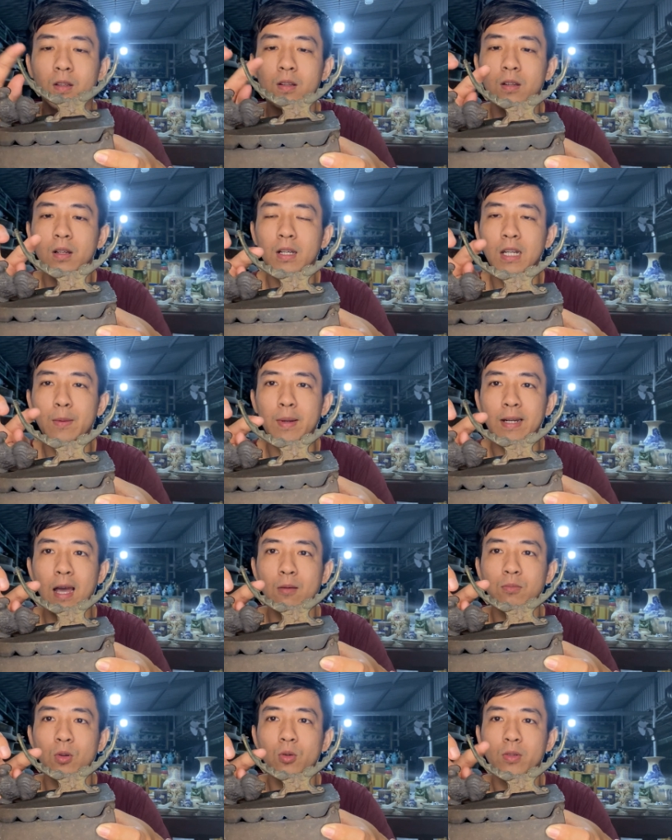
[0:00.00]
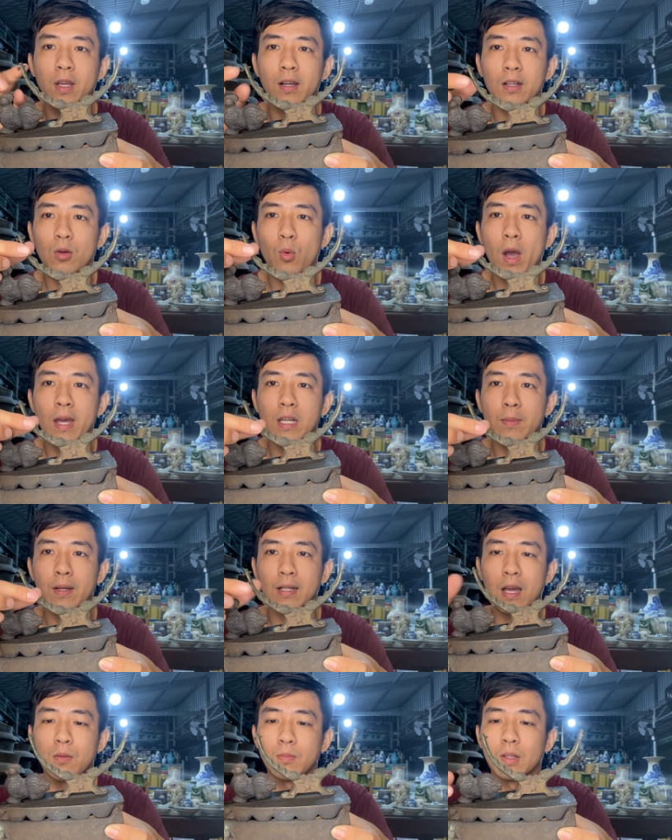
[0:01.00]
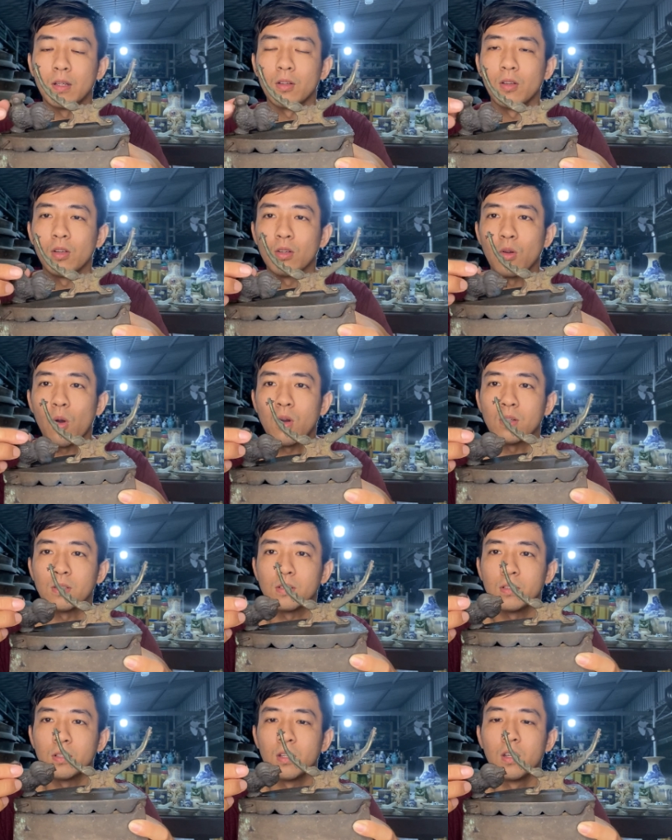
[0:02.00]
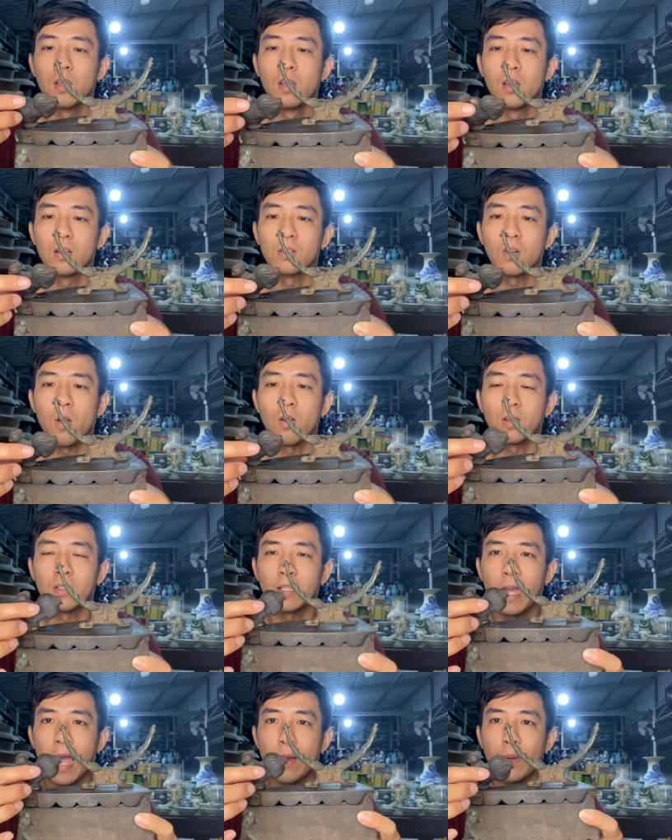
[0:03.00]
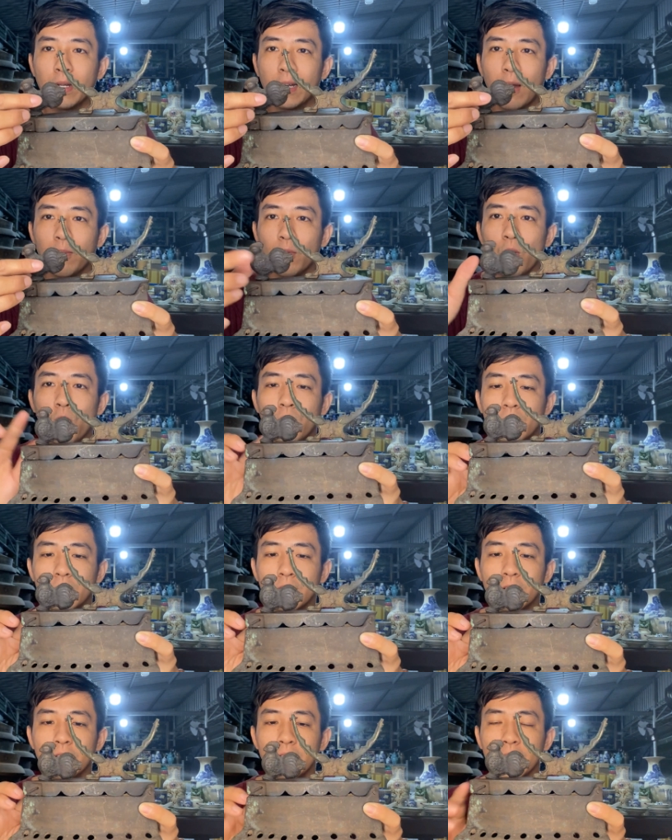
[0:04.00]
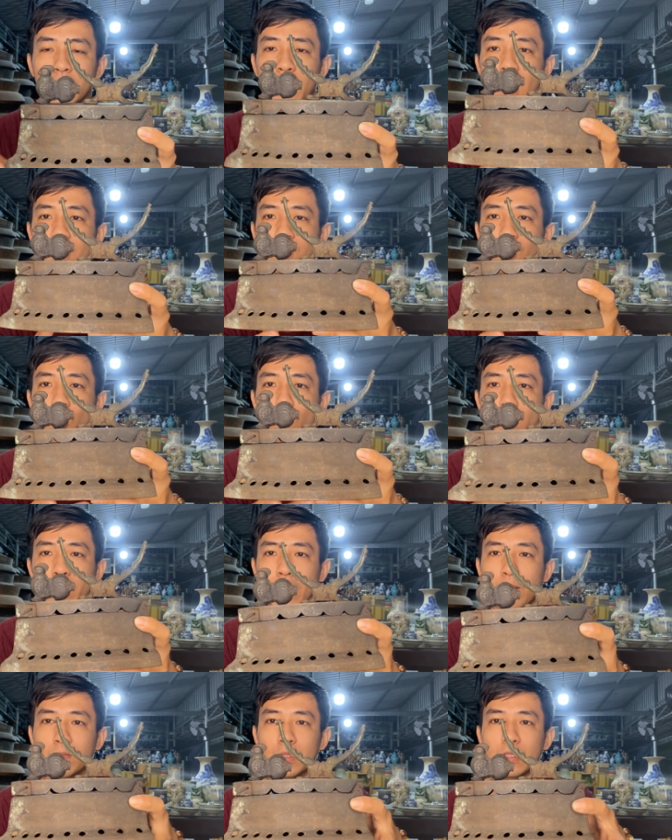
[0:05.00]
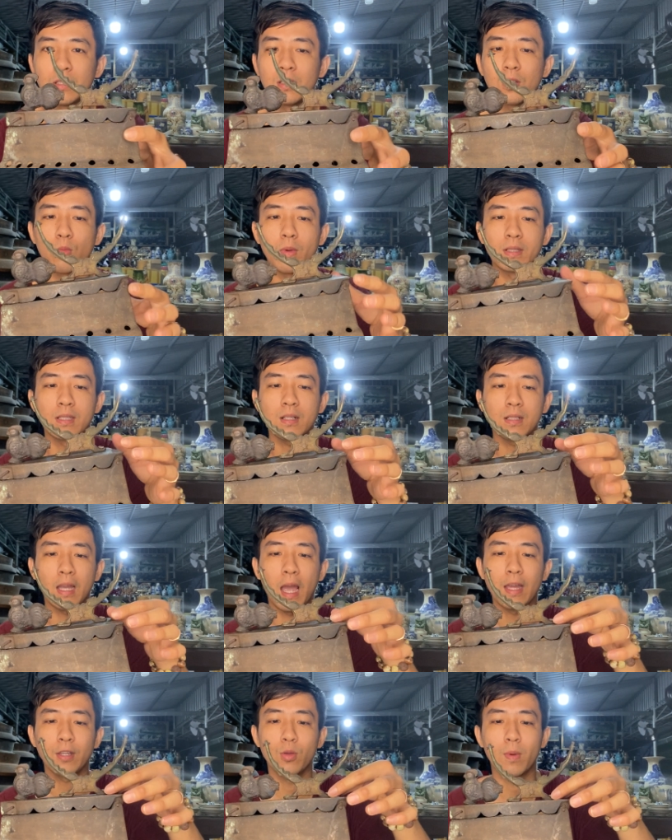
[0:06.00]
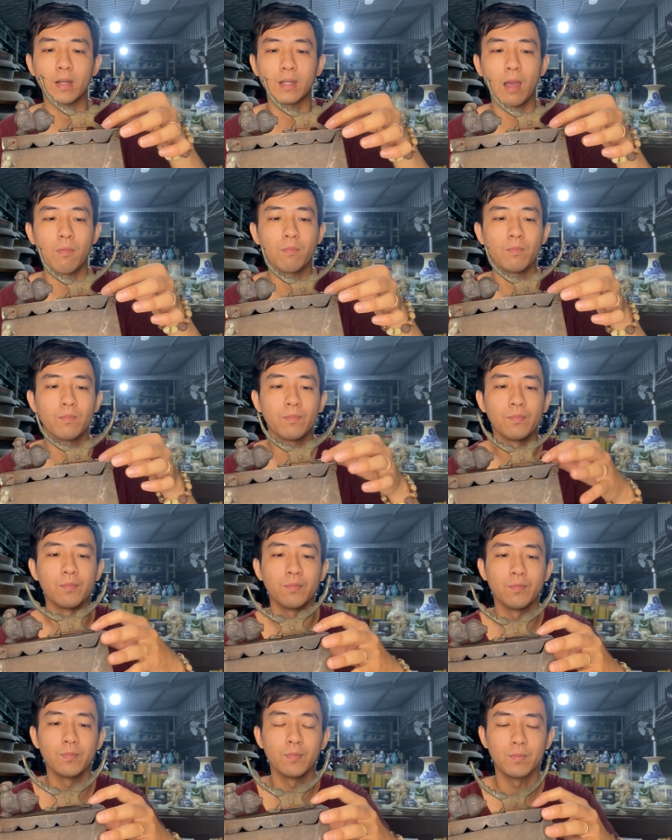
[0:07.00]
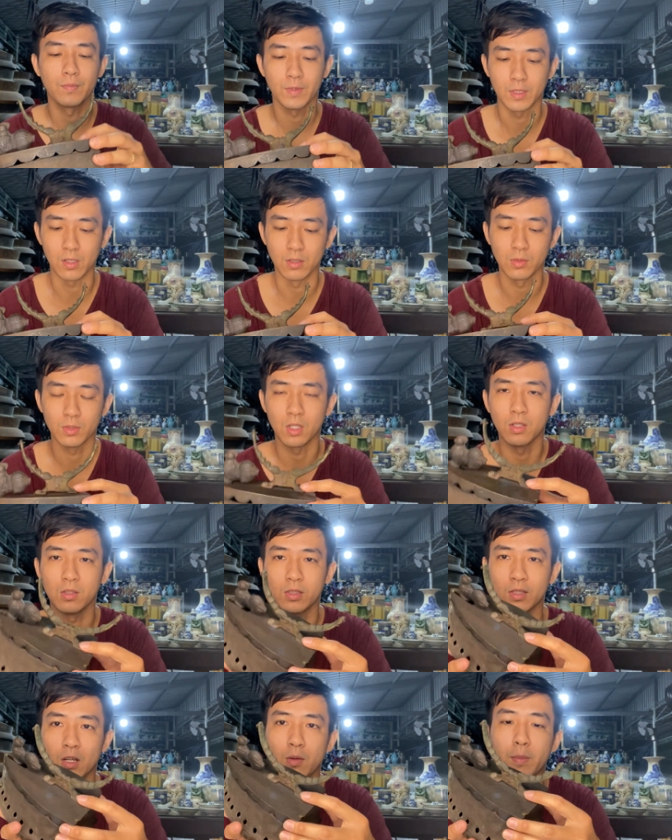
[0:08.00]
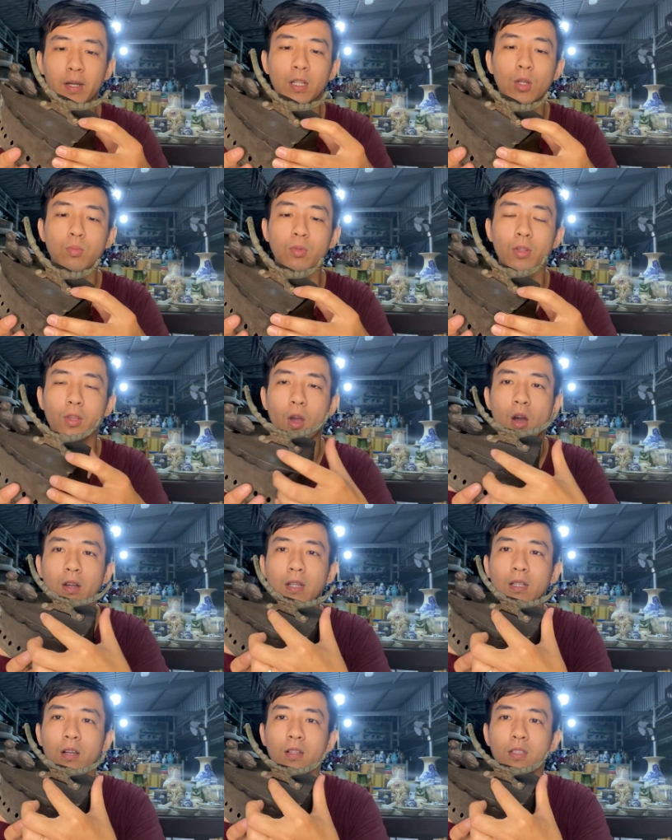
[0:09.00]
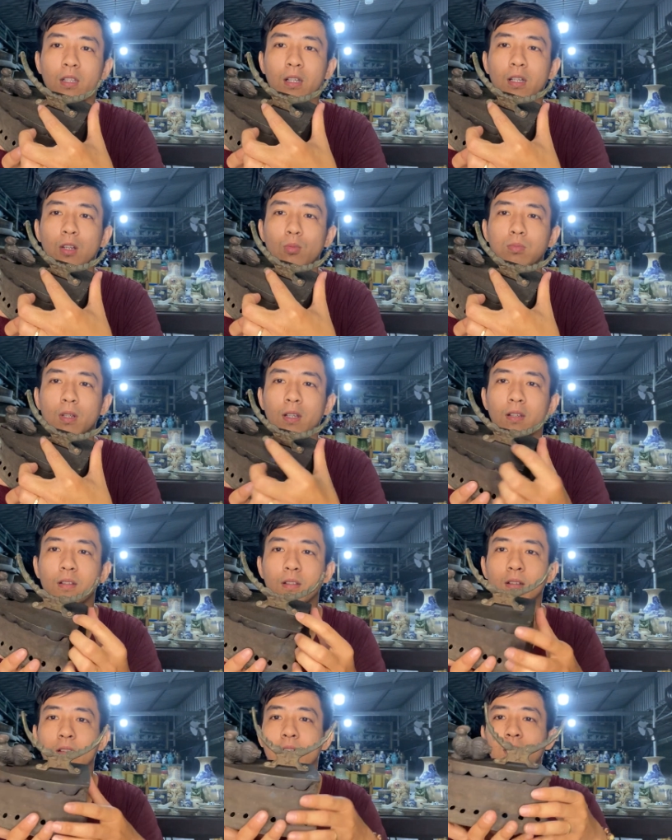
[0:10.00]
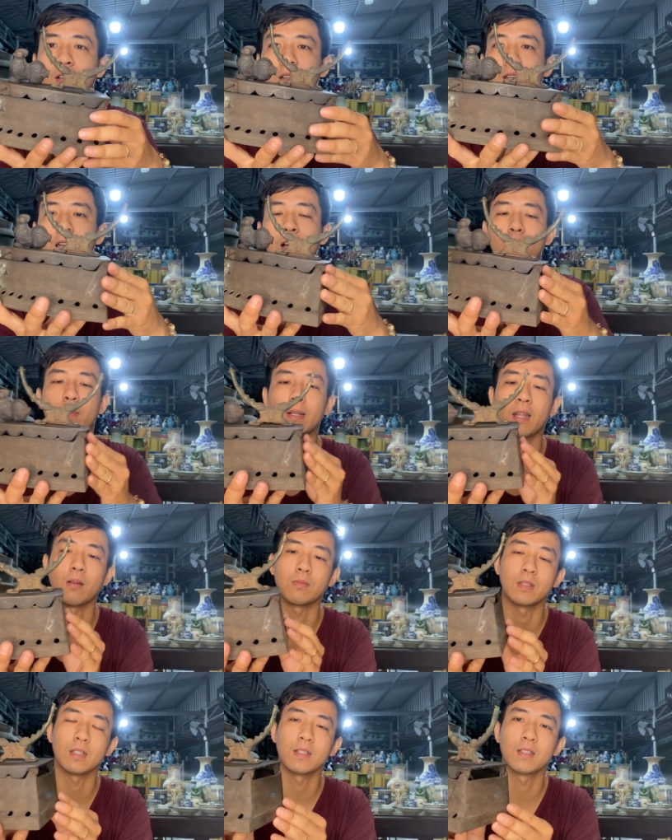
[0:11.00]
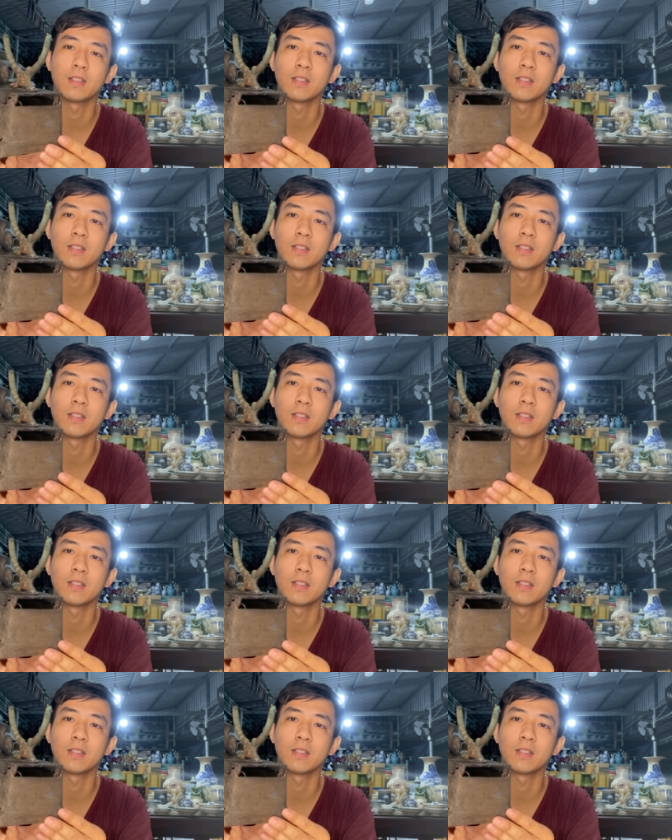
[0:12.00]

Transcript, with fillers: nữa cái này bằng đồng luôn nè cái quai này bằng đồng nè con con gà bằng đồng luôn thân cũng bằng đồng nói chung là tất cả đều bằng đồng trừ trừ trừ mấy cái nút nhỏ nhỏ này thôi trừ cái nút này, nó không bằng đồng nữa